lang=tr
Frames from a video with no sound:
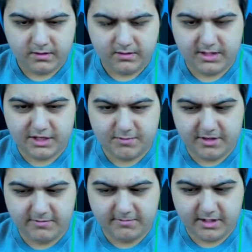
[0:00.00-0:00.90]
Kaç
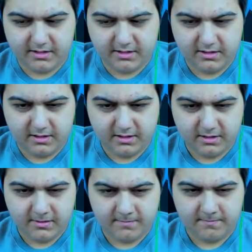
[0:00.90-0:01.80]
mermim kaldı?
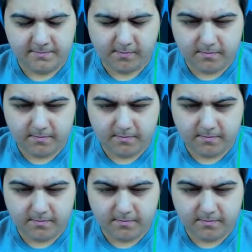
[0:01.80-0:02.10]
Dört.